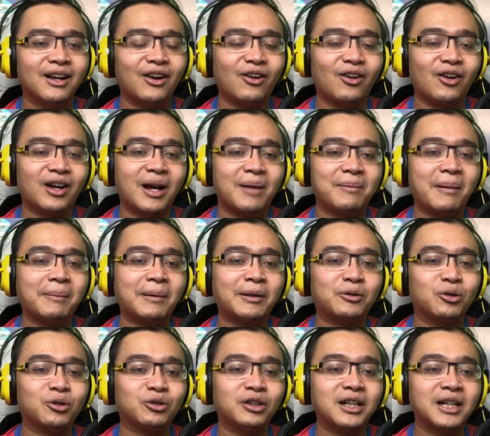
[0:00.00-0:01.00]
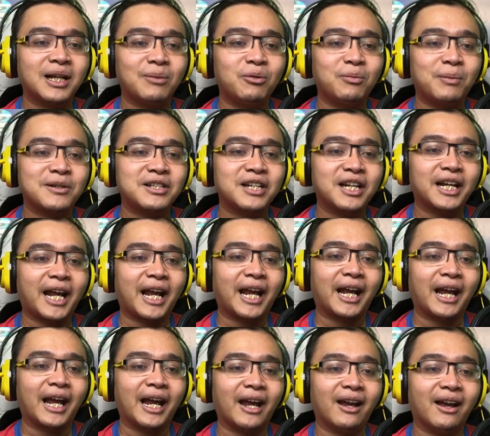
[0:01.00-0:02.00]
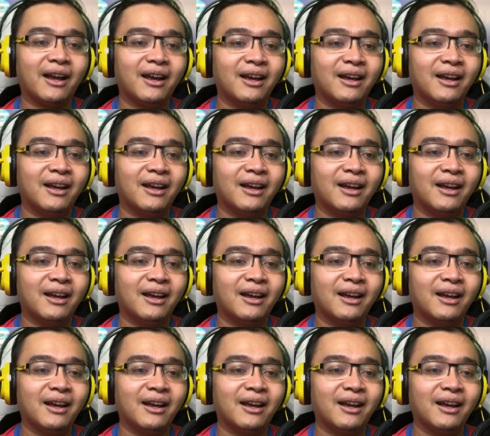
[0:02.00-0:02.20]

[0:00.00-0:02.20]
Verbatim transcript: Kalau nggak papa turutin, kamu pasti ngerengek.